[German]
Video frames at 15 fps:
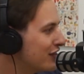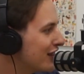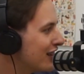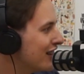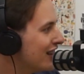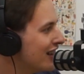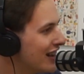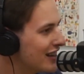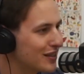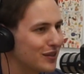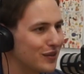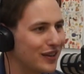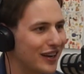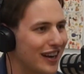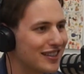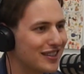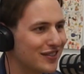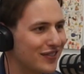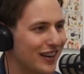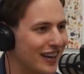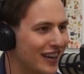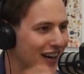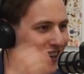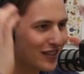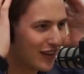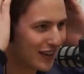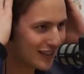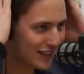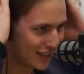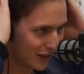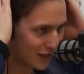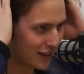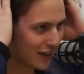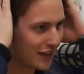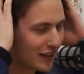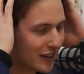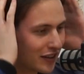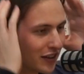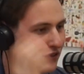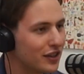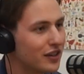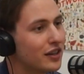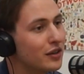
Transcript: finde, es ist so in den letzten zwei Jahren alles wahnsinnig auseinandergedriftet.